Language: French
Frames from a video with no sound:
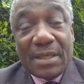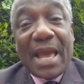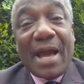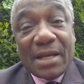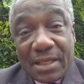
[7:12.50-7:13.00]
il
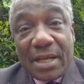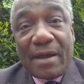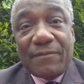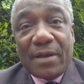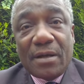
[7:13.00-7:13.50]
n'y a rien
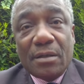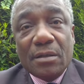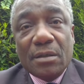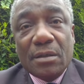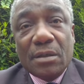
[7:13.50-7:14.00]
à faire,
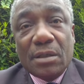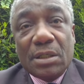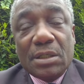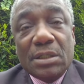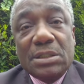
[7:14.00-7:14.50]

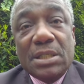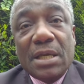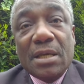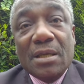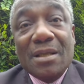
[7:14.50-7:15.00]

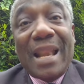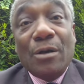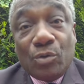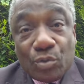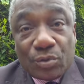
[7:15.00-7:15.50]
c'est
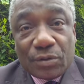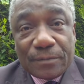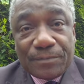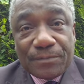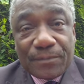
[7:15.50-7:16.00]
la lutte.
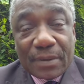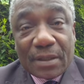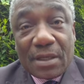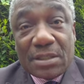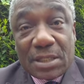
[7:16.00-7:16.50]

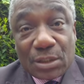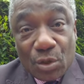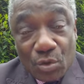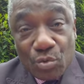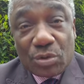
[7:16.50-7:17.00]
Et cette
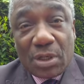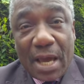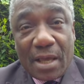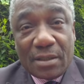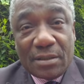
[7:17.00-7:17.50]

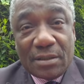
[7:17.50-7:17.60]
lutte-là,